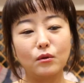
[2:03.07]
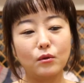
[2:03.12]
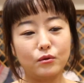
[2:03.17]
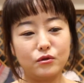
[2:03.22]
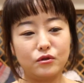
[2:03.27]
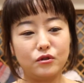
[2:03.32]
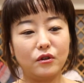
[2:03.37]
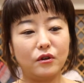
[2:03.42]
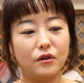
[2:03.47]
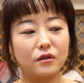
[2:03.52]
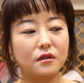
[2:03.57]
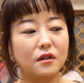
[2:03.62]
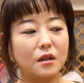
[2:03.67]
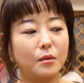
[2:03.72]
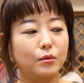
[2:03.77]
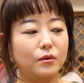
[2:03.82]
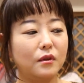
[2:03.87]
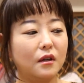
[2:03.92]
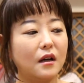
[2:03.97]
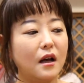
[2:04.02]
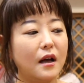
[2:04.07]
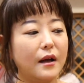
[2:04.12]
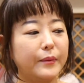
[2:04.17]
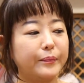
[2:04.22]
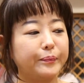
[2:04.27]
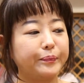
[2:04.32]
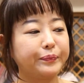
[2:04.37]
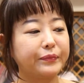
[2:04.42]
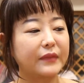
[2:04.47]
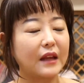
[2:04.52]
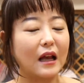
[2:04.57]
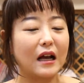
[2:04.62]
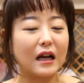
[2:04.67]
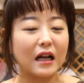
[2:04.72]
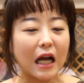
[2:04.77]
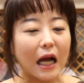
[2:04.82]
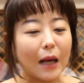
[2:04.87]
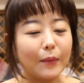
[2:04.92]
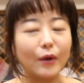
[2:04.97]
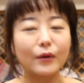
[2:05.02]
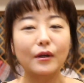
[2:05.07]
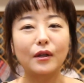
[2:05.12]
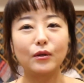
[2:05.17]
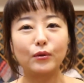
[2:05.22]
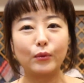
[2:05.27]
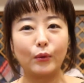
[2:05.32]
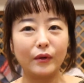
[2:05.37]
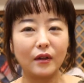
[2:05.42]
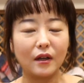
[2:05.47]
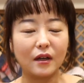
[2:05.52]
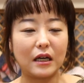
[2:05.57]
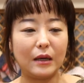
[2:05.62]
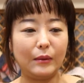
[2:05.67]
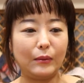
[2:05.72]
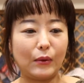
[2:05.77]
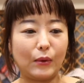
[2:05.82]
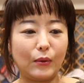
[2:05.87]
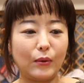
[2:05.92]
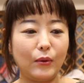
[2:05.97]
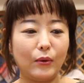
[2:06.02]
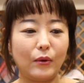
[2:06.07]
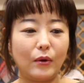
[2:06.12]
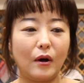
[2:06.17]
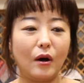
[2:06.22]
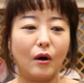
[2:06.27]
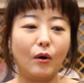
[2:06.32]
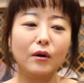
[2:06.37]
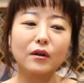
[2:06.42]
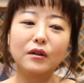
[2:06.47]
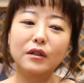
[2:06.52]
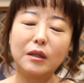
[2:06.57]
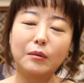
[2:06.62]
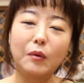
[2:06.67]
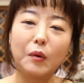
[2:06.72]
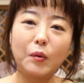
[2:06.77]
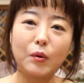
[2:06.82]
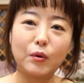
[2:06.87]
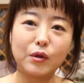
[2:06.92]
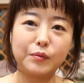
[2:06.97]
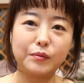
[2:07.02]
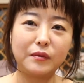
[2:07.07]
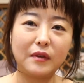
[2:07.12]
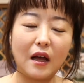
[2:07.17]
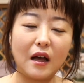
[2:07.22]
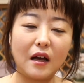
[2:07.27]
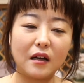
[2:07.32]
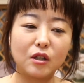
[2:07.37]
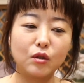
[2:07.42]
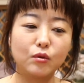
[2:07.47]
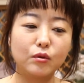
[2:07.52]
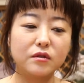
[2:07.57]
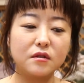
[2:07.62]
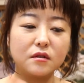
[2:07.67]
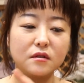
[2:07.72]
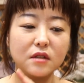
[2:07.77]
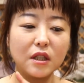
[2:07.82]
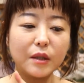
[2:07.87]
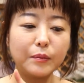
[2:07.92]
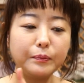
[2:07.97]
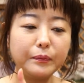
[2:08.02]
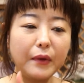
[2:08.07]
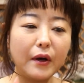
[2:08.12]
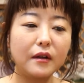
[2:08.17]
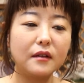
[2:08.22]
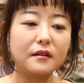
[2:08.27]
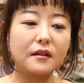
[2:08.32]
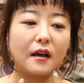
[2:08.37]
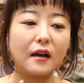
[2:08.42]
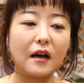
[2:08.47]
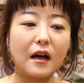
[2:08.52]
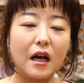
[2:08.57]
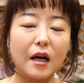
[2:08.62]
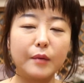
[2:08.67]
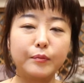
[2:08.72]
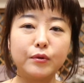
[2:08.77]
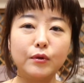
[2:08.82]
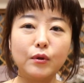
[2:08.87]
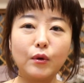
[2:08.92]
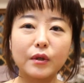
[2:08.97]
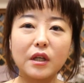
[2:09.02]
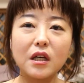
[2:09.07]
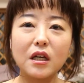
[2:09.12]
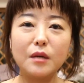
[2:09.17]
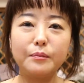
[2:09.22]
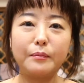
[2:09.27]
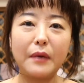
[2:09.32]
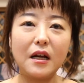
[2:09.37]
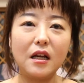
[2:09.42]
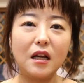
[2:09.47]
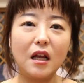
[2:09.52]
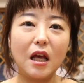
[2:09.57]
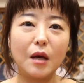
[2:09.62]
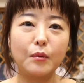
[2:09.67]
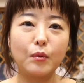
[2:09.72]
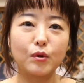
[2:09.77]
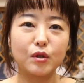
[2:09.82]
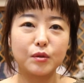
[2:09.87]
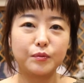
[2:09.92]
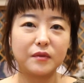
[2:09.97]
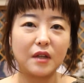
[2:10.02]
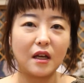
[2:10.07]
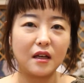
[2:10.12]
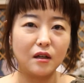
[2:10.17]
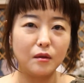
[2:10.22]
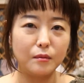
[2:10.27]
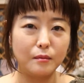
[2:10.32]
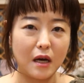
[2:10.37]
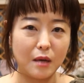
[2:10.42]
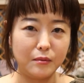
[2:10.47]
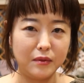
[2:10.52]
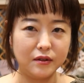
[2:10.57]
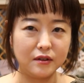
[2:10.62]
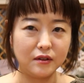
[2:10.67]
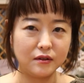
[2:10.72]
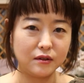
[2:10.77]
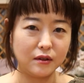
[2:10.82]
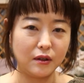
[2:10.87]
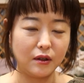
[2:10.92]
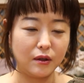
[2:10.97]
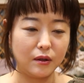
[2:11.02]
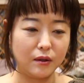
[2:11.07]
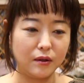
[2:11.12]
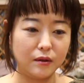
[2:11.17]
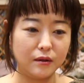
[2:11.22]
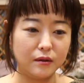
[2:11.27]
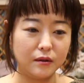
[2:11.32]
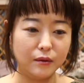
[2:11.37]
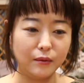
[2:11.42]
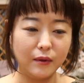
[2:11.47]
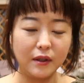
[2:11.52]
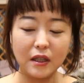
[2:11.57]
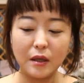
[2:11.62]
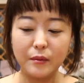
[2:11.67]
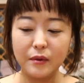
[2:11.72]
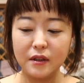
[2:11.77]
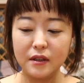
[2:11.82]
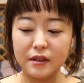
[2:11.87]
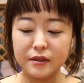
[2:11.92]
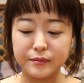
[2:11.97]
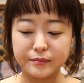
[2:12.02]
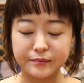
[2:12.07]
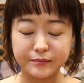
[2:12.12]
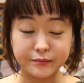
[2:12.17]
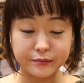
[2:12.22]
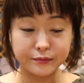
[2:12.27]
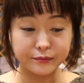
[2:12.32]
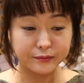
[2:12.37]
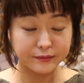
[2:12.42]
그런 옷이죠. 그러다 보니까 가볍기도 워낙 가볍고, 얼른 입어보고 싶다. 그리고 특히 특별히 제가 블로킹을 빨리 해보고 싶다 이런 마음이 있었어요. 왜냐면은